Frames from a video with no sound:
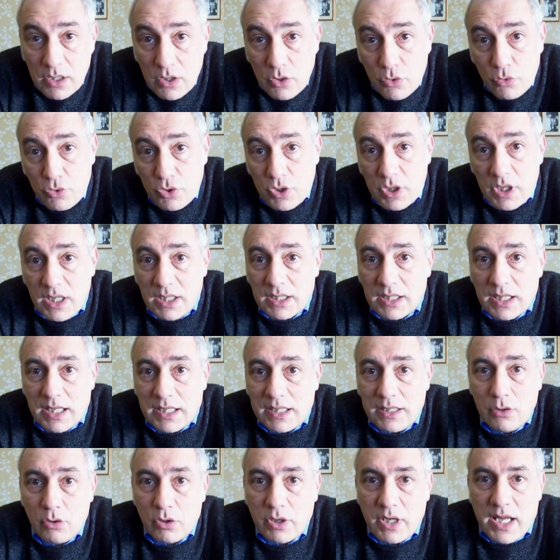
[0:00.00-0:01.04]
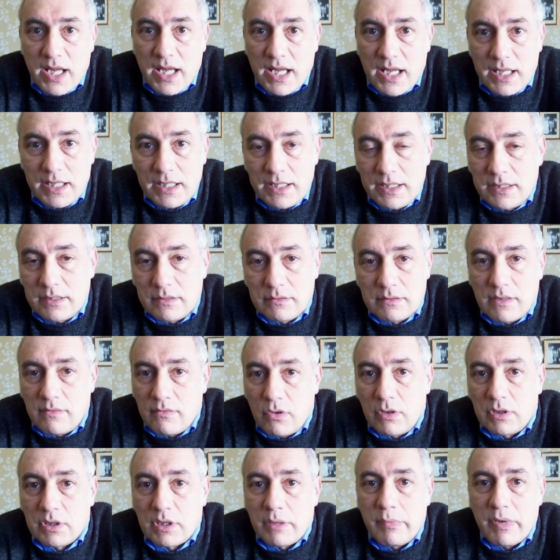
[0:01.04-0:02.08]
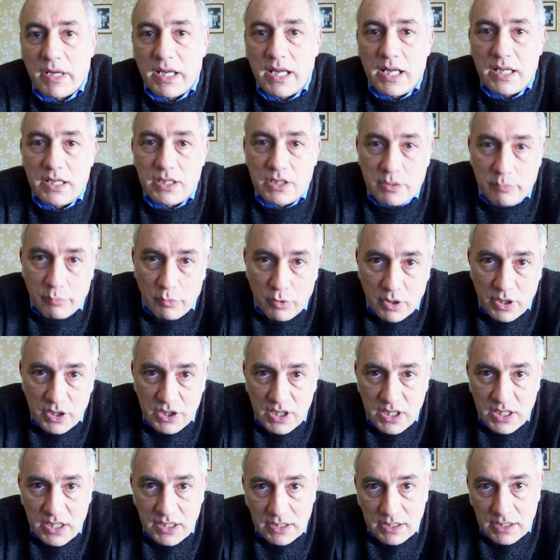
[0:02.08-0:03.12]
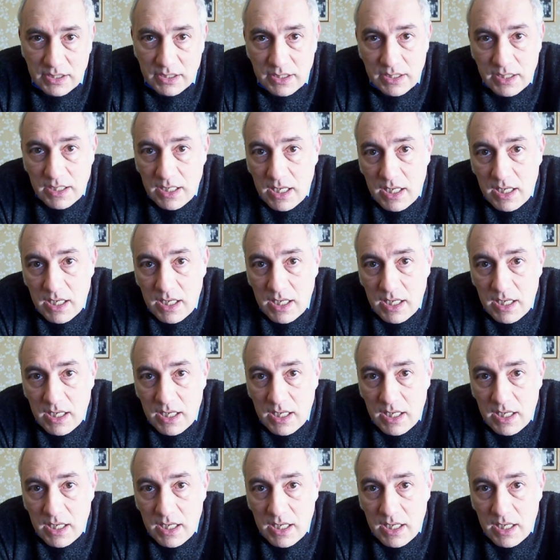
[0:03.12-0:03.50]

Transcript: uscire andare nei locali una volta magari c'è poca gente